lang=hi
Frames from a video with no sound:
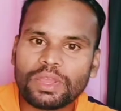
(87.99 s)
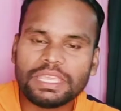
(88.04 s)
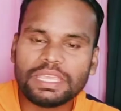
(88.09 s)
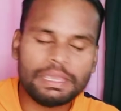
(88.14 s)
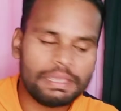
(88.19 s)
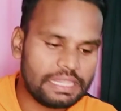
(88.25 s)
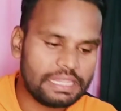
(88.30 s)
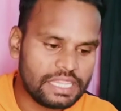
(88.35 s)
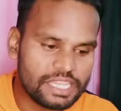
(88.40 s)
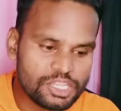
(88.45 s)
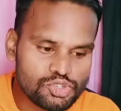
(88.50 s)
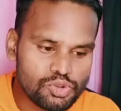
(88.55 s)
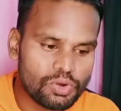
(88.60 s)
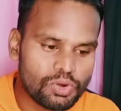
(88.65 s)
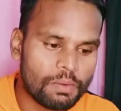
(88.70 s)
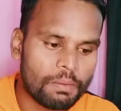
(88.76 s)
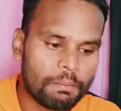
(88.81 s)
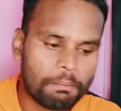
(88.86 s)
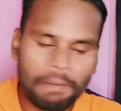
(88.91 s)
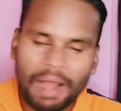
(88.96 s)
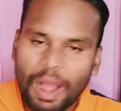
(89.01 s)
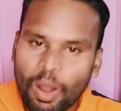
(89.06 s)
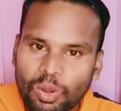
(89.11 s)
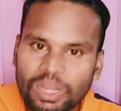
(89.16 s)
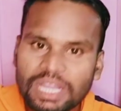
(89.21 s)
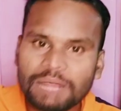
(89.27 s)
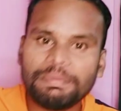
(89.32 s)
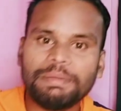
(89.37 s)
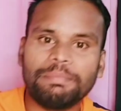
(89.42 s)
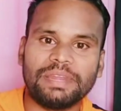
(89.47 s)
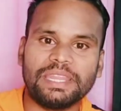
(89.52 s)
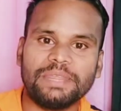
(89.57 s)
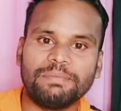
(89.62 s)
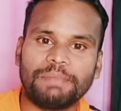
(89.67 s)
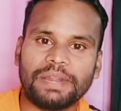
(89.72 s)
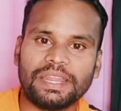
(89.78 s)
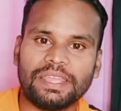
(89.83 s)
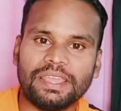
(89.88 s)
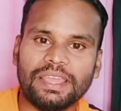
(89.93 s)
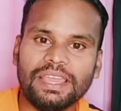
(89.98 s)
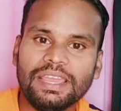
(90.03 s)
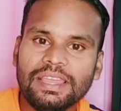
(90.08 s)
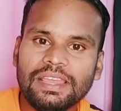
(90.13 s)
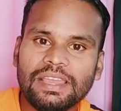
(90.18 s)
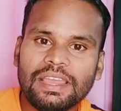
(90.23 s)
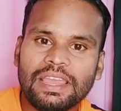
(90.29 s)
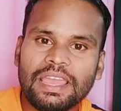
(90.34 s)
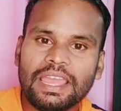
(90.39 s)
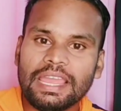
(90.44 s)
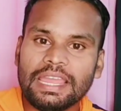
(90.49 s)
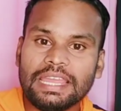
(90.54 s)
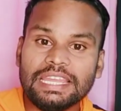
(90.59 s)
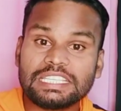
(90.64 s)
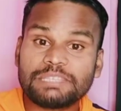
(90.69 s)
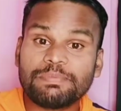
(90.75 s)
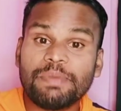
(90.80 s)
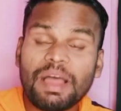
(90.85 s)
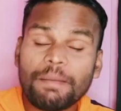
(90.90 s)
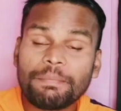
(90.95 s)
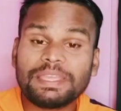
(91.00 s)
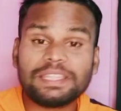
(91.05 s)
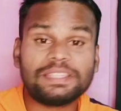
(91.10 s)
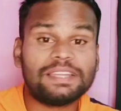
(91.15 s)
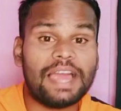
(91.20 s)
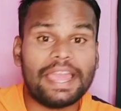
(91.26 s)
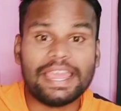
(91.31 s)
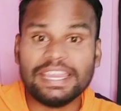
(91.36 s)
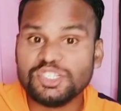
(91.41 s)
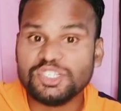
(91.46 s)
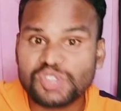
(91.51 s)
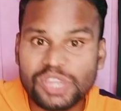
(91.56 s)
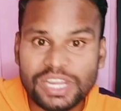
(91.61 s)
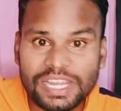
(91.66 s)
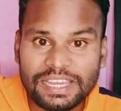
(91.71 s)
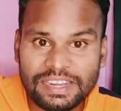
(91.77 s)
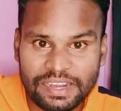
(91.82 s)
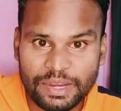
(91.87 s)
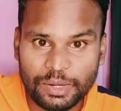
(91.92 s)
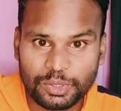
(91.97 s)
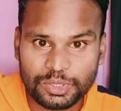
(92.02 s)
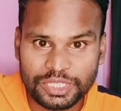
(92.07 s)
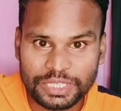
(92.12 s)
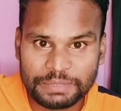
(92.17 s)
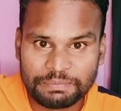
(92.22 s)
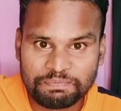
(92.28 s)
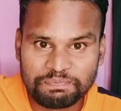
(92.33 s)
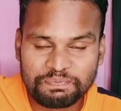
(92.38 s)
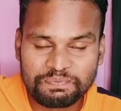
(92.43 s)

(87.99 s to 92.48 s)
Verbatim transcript: ये ये जो माहौल अभी बनी पड़ी है इसमें हम कितना एंजॉय कर रहे होते